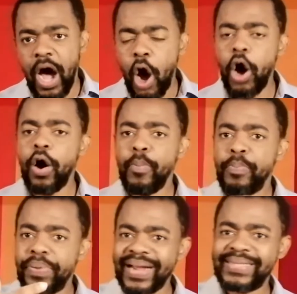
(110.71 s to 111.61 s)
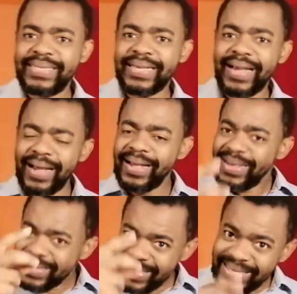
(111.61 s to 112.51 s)
en pratiquant
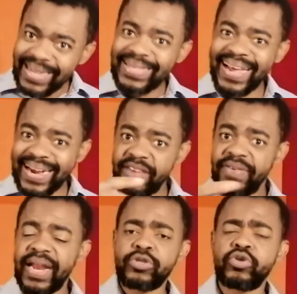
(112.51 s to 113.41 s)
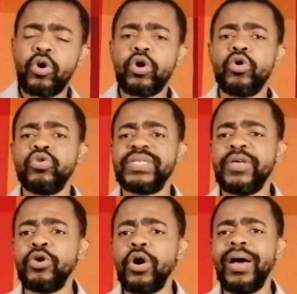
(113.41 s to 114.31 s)
cette révélation que le
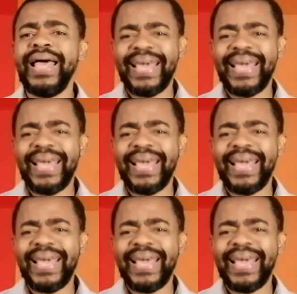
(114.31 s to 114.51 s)
Seigneur